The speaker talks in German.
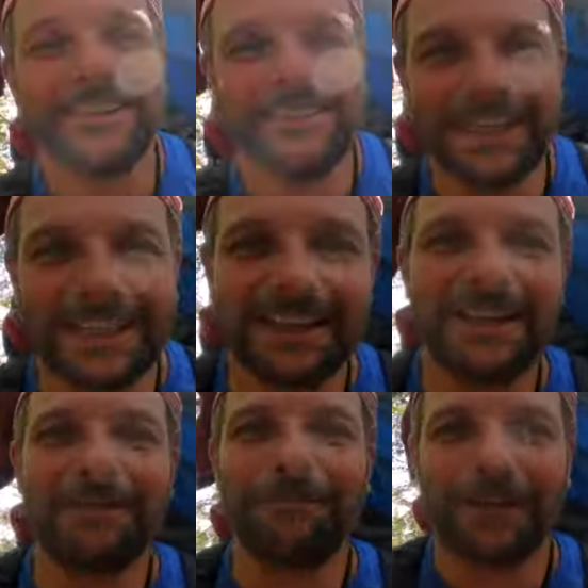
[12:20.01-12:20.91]
werde ich den
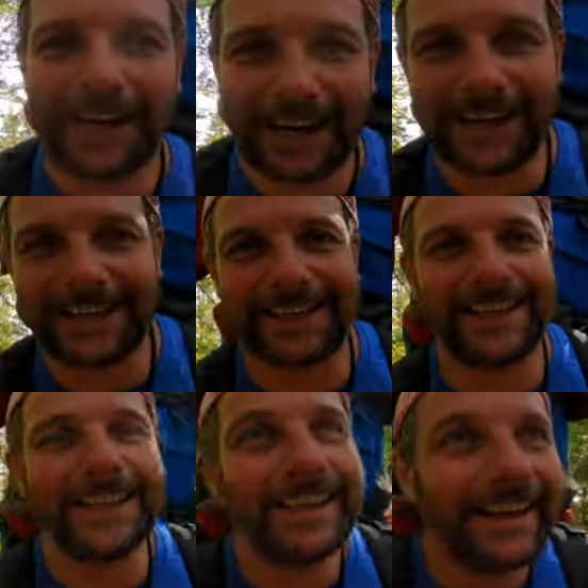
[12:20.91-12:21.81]
Gipfel erreichen.
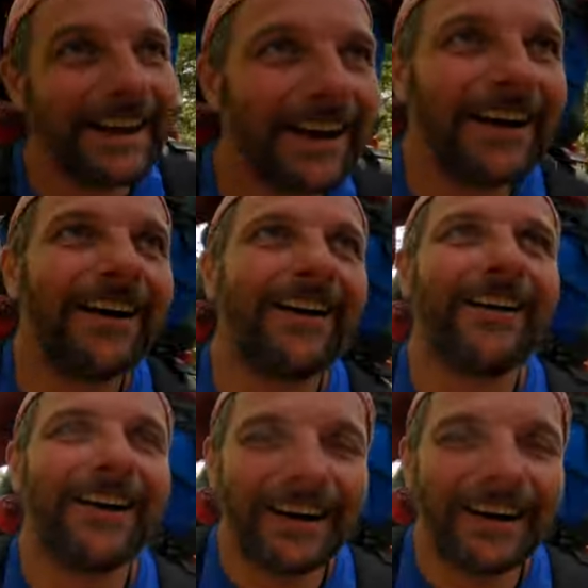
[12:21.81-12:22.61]
Oh.